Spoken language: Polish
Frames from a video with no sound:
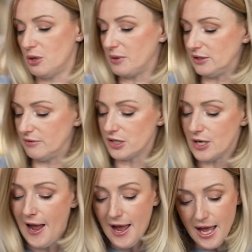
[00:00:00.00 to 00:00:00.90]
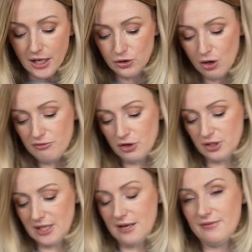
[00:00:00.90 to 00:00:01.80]
ją uratować. Do
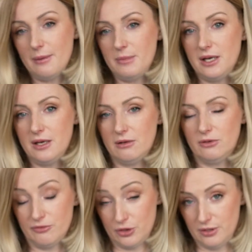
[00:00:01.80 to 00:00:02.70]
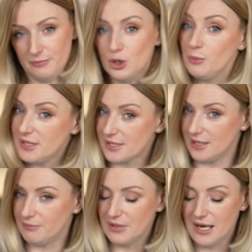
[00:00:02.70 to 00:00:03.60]
wody nalewamy, do wody, do
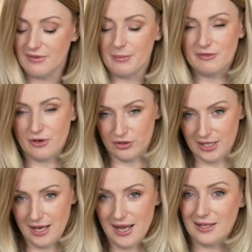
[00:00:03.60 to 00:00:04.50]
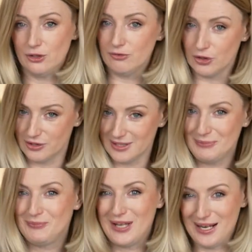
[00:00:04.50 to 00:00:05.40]
miski nalewamy wodę, a do wody
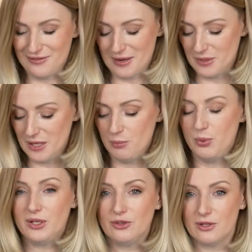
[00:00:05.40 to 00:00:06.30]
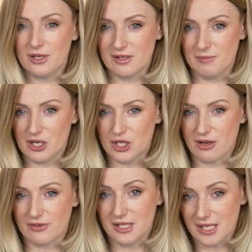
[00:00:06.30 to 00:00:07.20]
nalewamy płyn e,
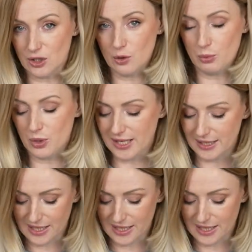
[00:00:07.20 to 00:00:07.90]
zmiękczający, taki do płukania